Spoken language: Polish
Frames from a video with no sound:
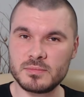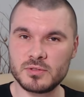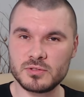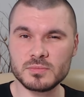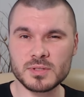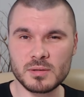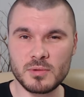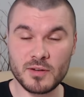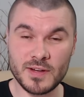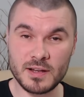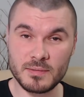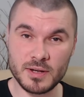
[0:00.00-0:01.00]
do
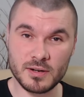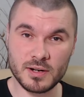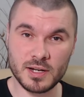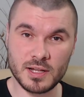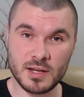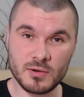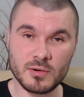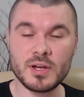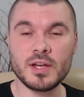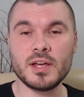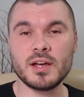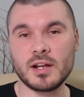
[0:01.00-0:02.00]
subskrybowania mojego kanału,
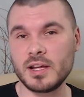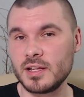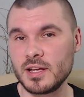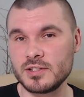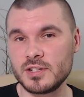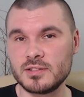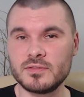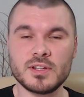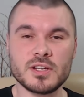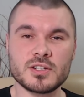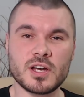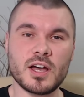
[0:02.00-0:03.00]
kliknięcia
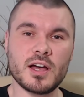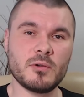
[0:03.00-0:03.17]
dzwoneczka,